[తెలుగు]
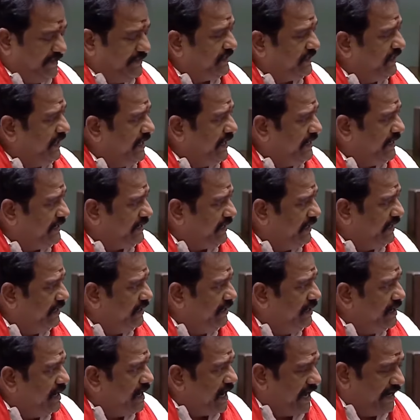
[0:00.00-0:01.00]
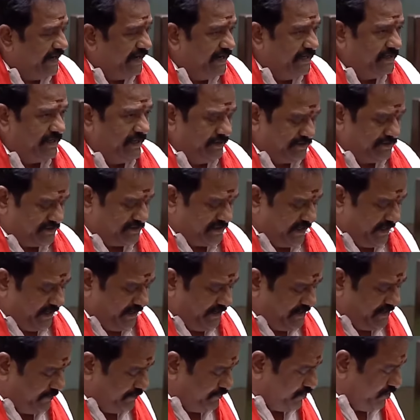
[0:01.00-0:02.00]
మంత్రి గారికి అన్నీ
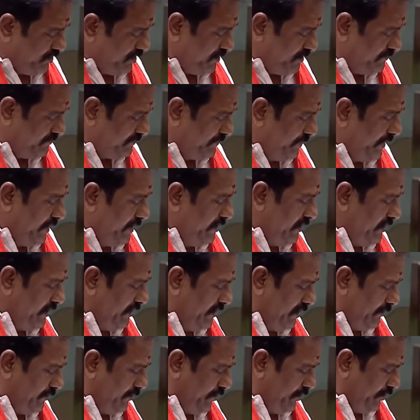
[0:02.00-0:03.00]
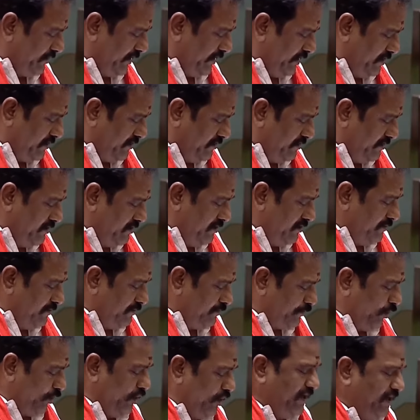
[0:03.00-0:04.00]
తెలుస్తాయని చెప్తున్నాను ఇకపోతే
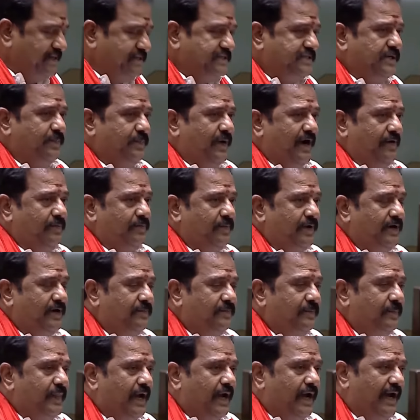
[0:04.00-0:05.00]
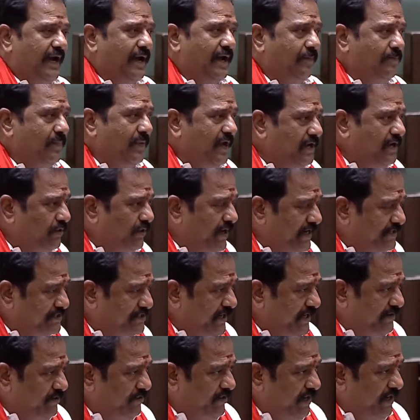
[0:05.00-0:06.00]
పోలీస్ డిపార్ట్మెంట్ అన్న మీకు
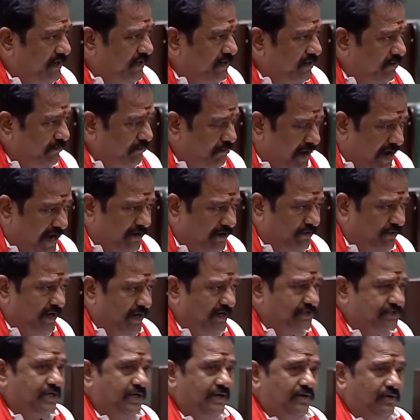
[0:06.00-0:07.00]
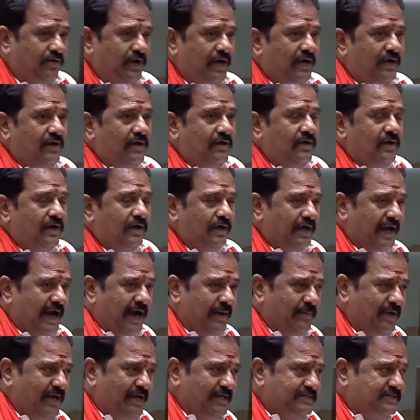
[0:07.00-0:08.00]
రక్షణ ఉన్నా మాకు రక్షణ ఉన్నా
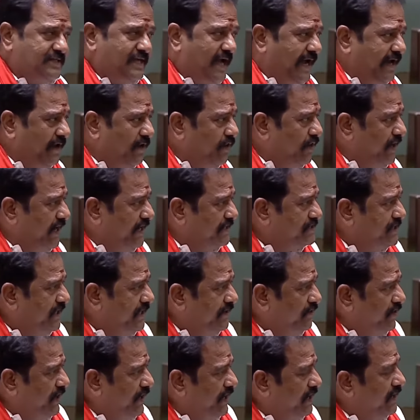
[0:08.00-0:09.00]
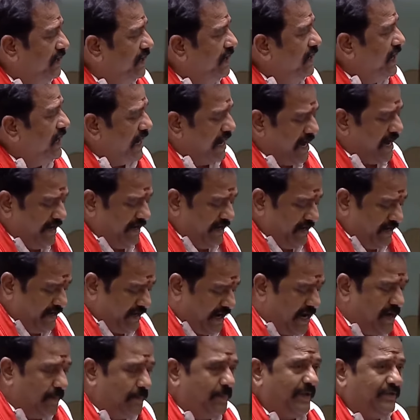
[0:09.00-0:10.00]
గ్రామీణ స్థాయిలో రక్షణ ఉన్నా ఆ
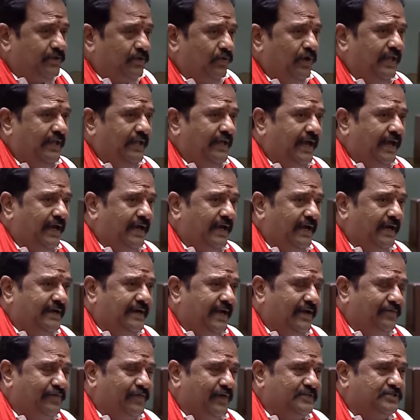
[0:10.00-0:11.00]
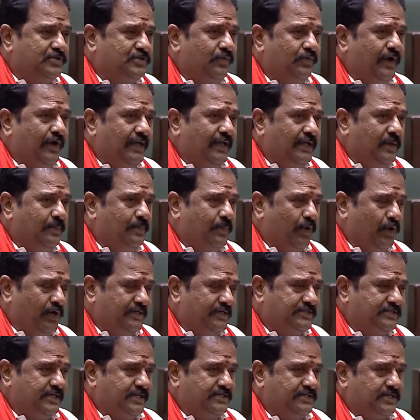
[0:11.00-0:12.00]
ఆపతున్నది అని అంటే ఫస్ట్ పోయేది
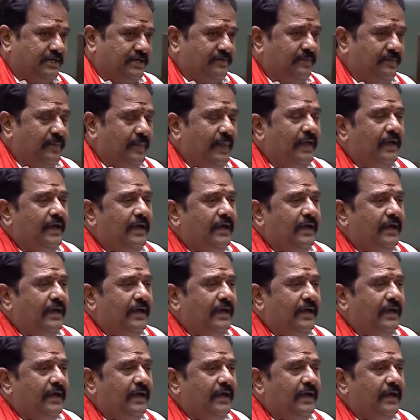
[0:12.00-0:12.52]
పోలీస్ స్టేషన్